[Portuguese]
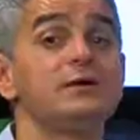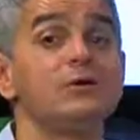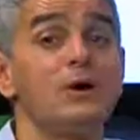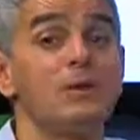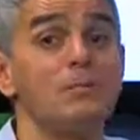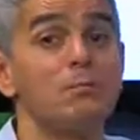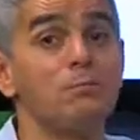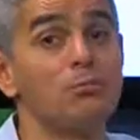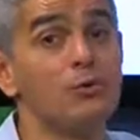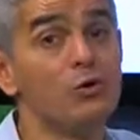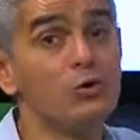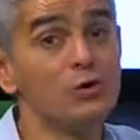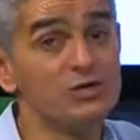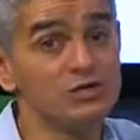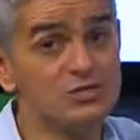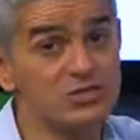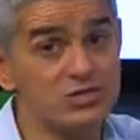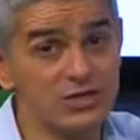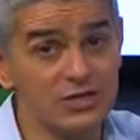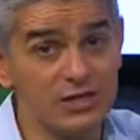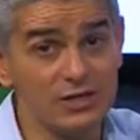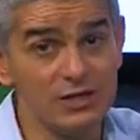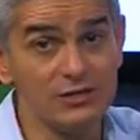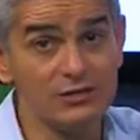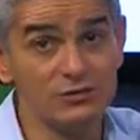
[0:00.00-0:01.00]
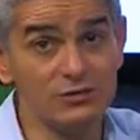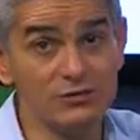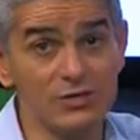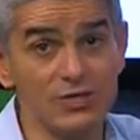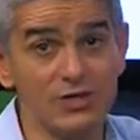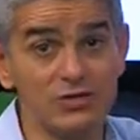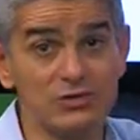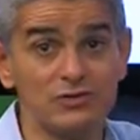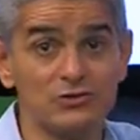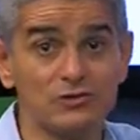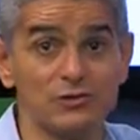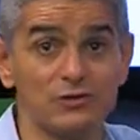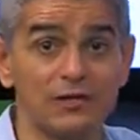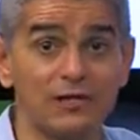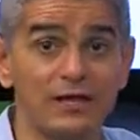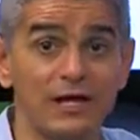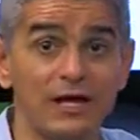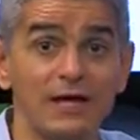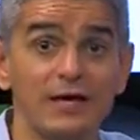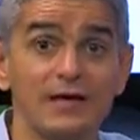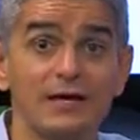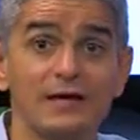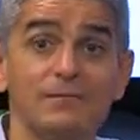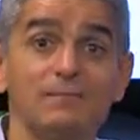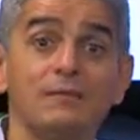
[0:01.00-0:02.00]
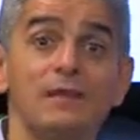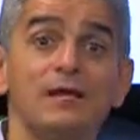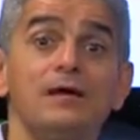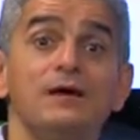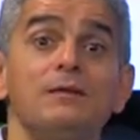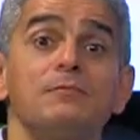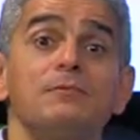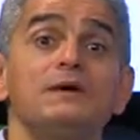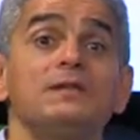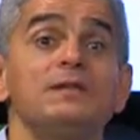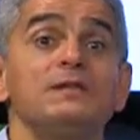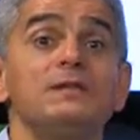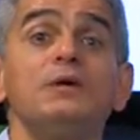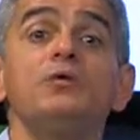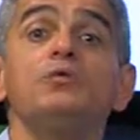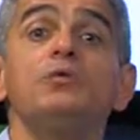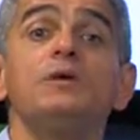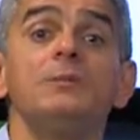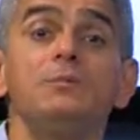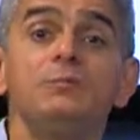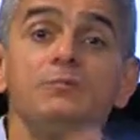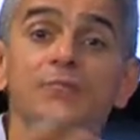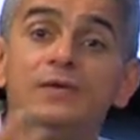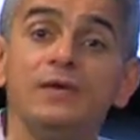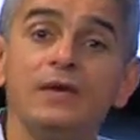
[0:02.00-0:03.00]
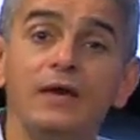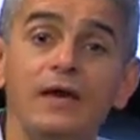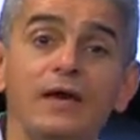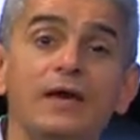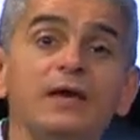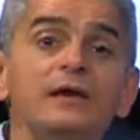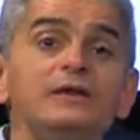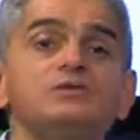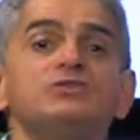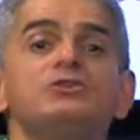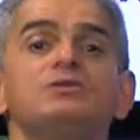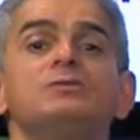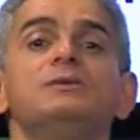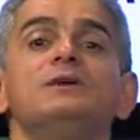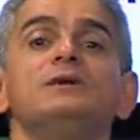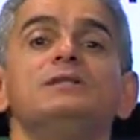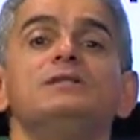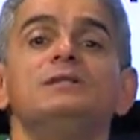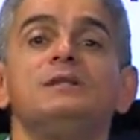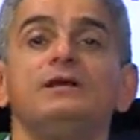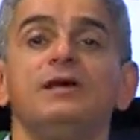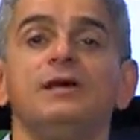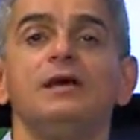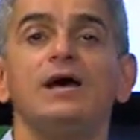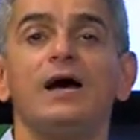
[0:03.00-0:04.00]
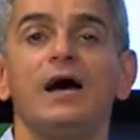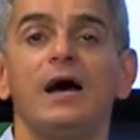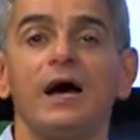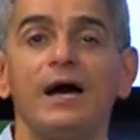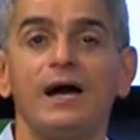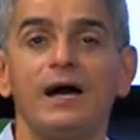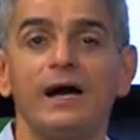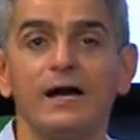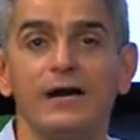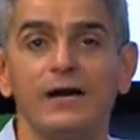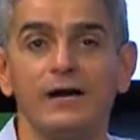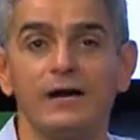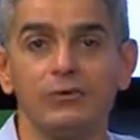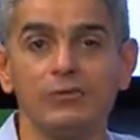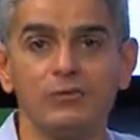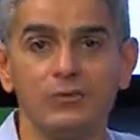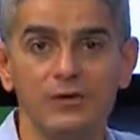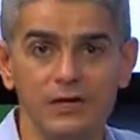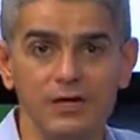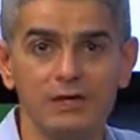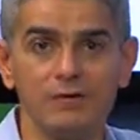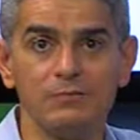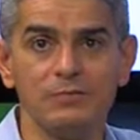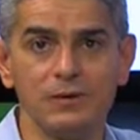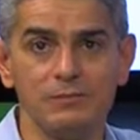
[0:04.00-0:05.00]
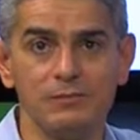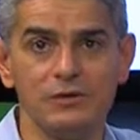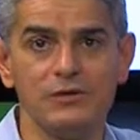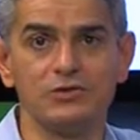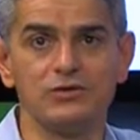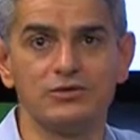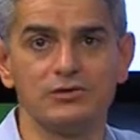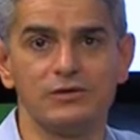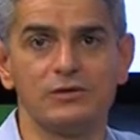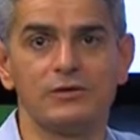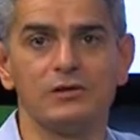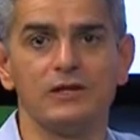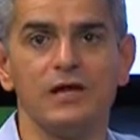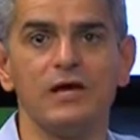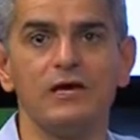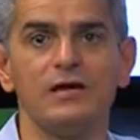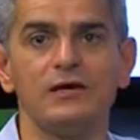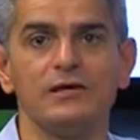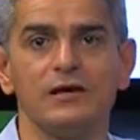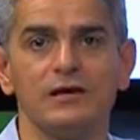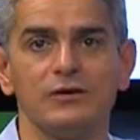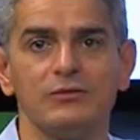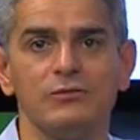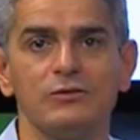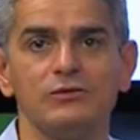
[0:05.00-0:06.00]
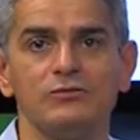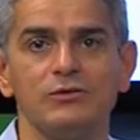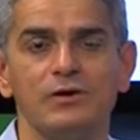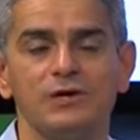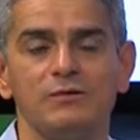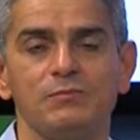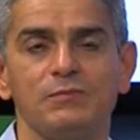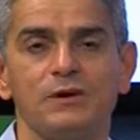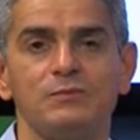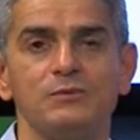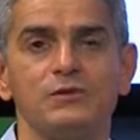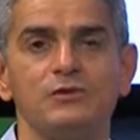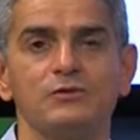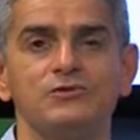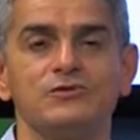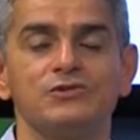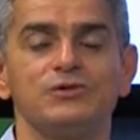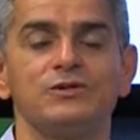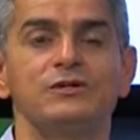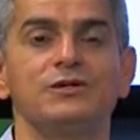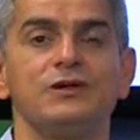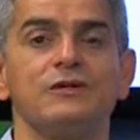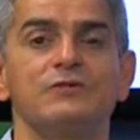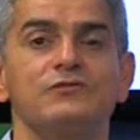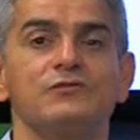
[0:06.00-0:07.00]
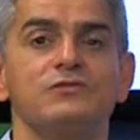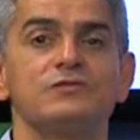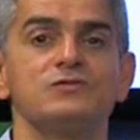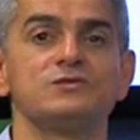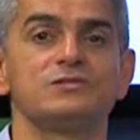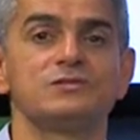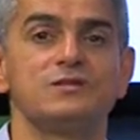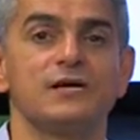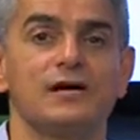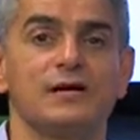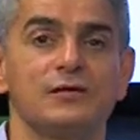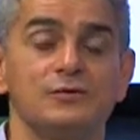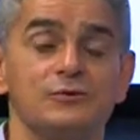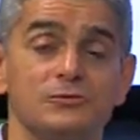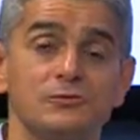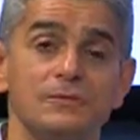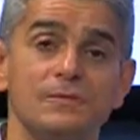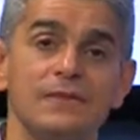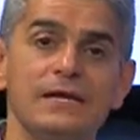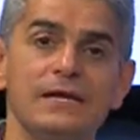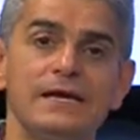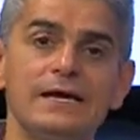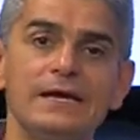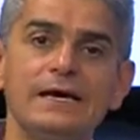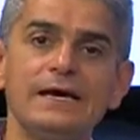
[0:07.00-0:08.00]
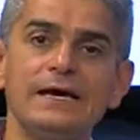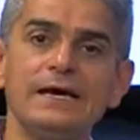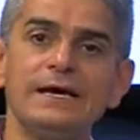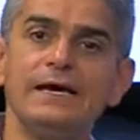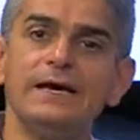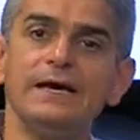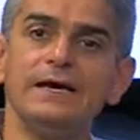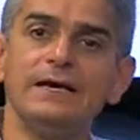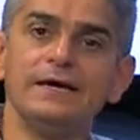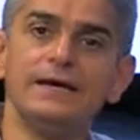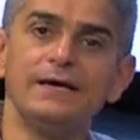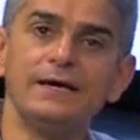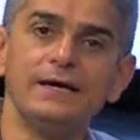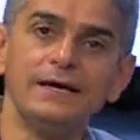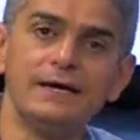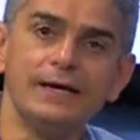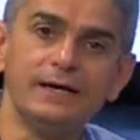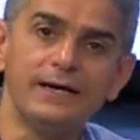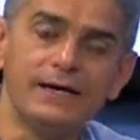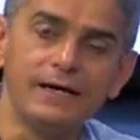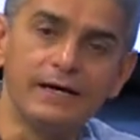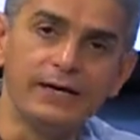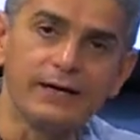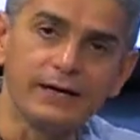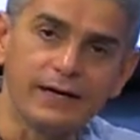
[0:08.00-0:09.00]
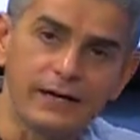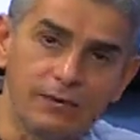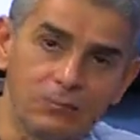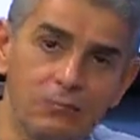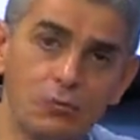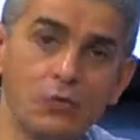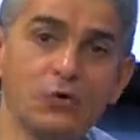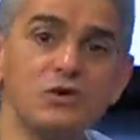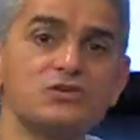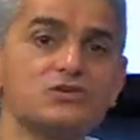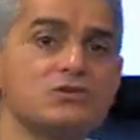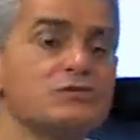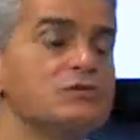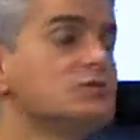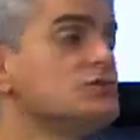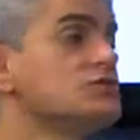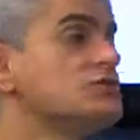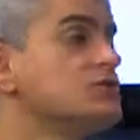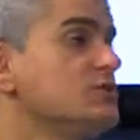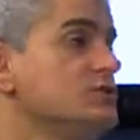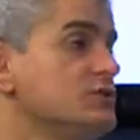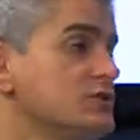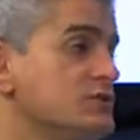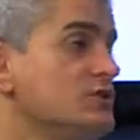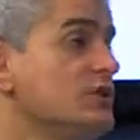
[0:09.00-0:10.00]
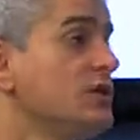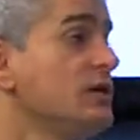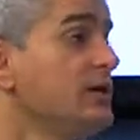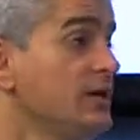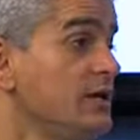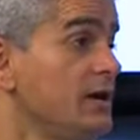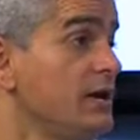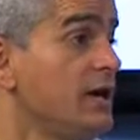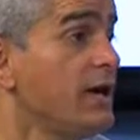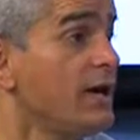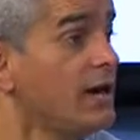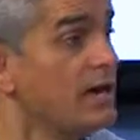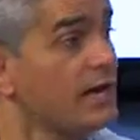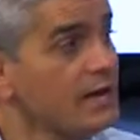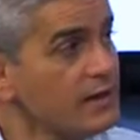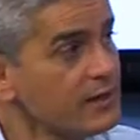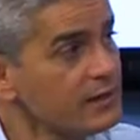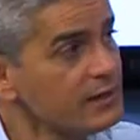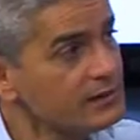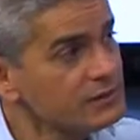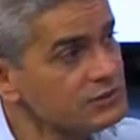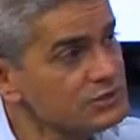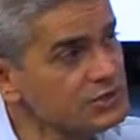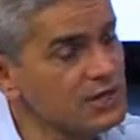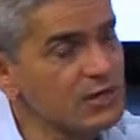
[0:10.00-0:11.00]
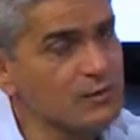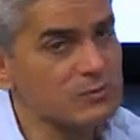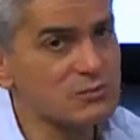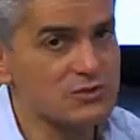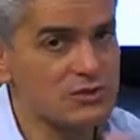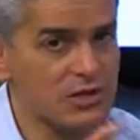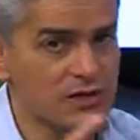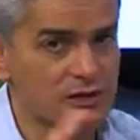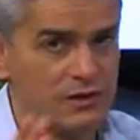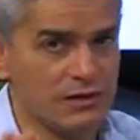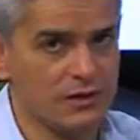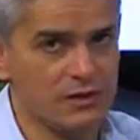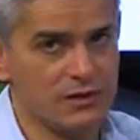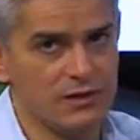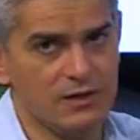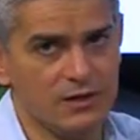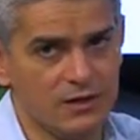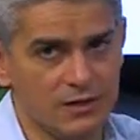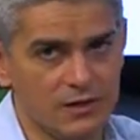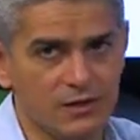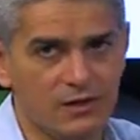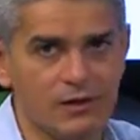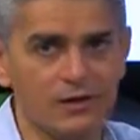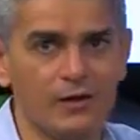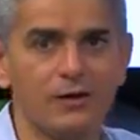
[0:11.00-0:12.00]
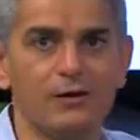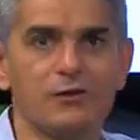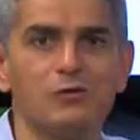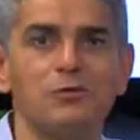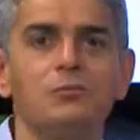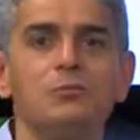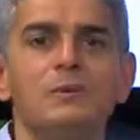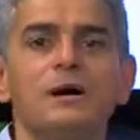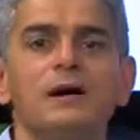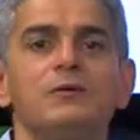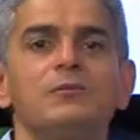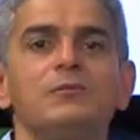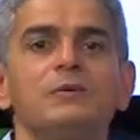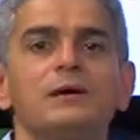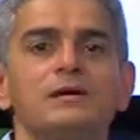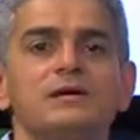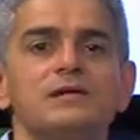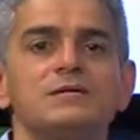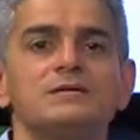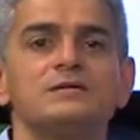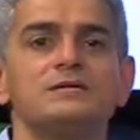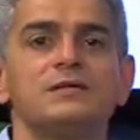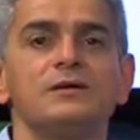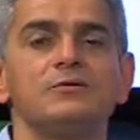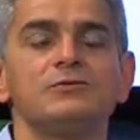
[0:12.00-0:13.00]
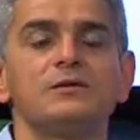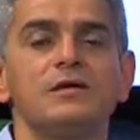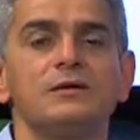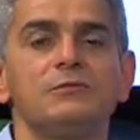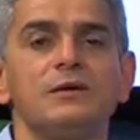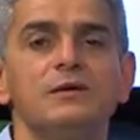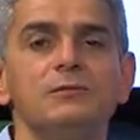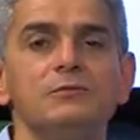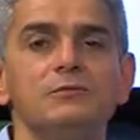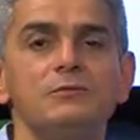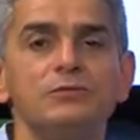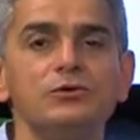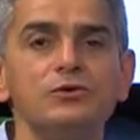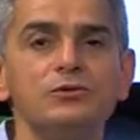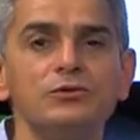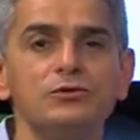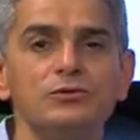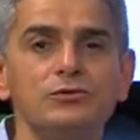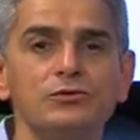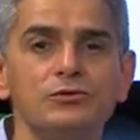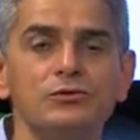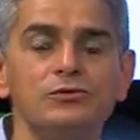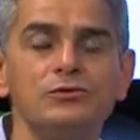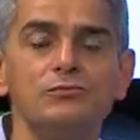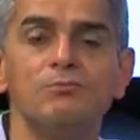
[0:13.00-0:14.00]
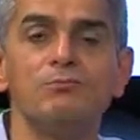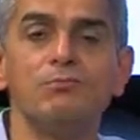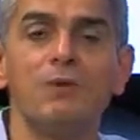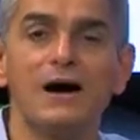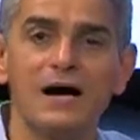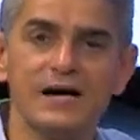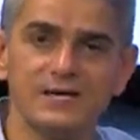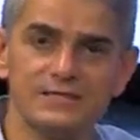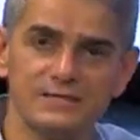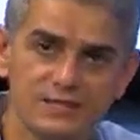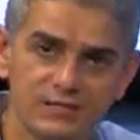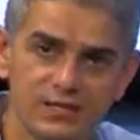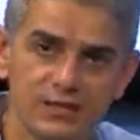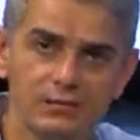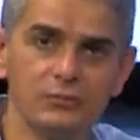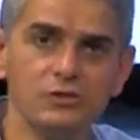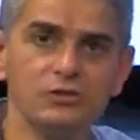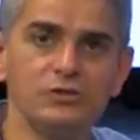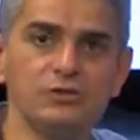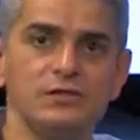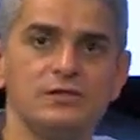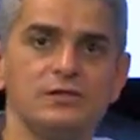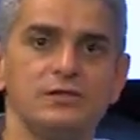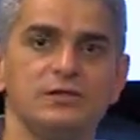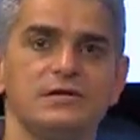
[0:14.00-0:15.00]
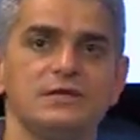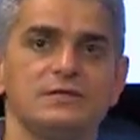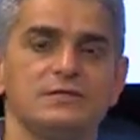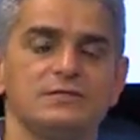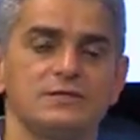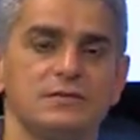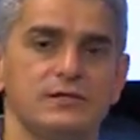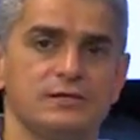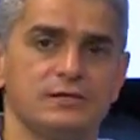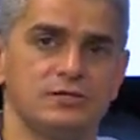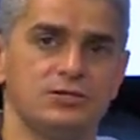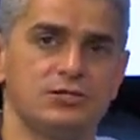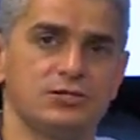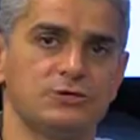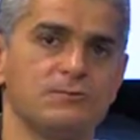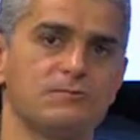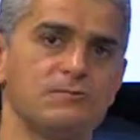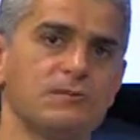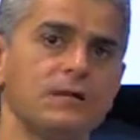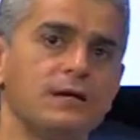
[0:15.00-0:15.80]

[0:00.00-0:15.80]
uma boa higiene durante a ordenha, manter o ambiente, manter a, o equipamento de ordenha, né, quando o equipamento de ordenha for usado, é, em boas condições de higiene é, digamos, a, a, uma, uma questão também muito básica e muito interessante.